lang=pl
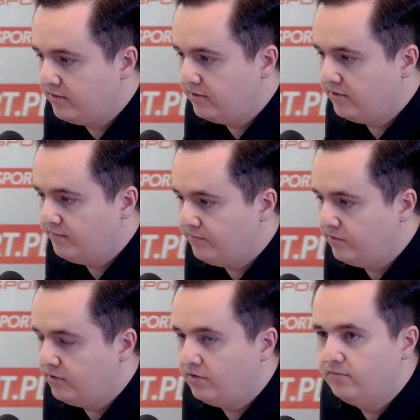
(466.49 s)
bo,
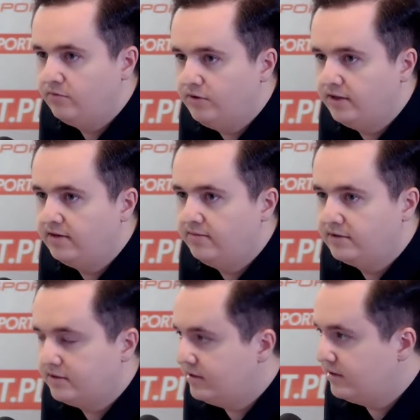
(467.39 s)
bo on był jednym
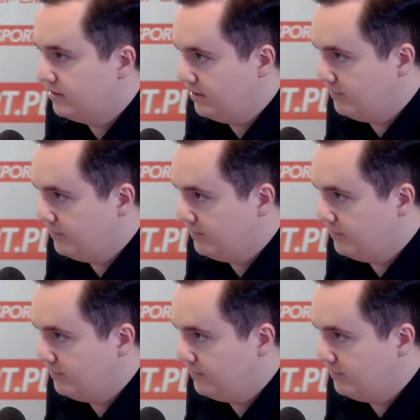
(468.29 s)
z tych